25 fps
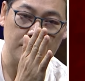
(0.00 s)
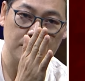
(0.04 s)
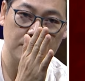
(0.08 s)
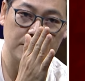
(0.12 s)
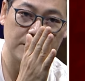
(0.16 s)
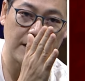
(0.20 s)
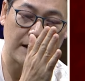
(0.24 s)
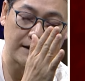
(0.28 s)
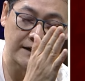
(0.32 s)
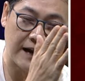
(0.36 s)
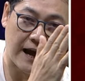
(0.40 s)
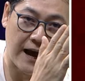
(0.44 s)

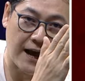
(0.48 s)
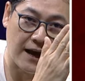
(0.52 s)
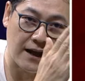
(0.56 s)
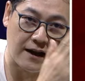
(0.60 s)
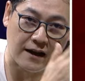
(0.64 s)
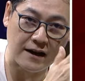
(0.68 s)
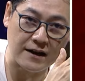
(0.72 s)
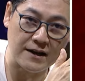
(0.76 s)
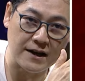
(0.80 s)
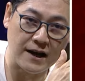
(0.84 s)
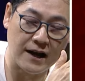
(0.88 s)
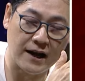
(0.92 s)
จากทาง
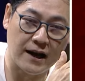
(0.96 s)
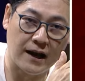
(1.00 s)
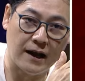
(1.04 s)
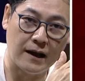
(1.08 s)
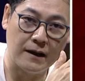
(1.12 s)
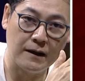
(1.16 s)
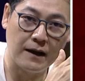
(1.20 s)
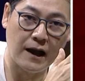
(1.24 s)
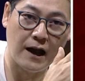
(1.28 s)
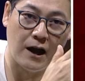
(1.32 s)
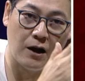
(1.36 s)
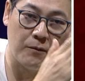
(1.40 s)
เรือ
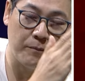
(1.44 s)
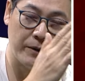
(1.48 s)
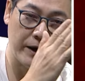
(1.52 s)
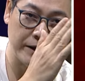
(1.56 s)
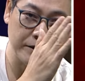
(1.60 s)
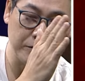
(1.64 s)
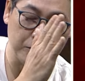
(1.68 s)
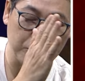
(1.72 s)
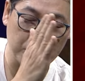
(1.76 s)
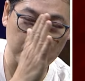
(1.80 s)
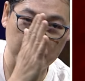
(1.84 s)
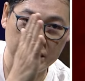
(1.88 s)
เข้ามา
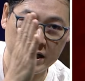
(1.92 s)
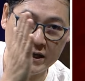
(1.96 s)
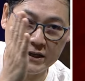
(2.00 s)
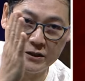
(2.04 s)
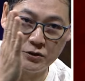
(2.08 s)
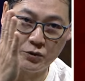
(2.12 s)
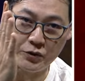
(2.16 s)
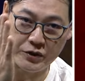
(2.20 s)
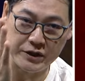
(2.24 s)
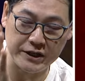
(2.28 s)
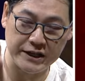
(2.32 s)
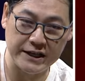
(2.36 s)
อยู่ใน
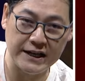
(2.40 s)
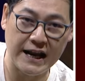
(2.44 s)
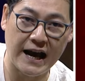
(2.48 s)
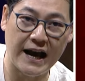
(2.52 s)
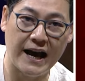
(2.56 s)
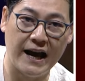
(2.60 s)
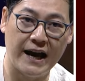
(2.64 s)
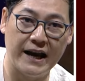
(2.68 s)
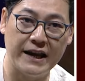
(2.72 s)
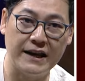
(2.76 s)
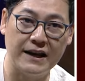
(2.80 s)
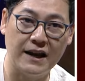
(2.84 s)
จุดนี้ได้
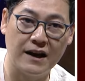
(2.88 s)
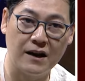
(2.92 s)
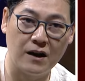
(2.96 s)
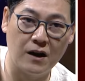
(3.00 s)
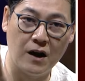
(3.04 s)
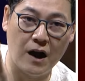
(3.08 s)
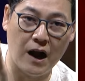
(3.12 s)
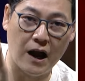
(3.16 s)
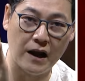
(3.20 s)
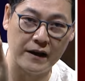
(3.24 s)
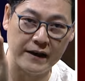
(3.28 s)
แล้วก็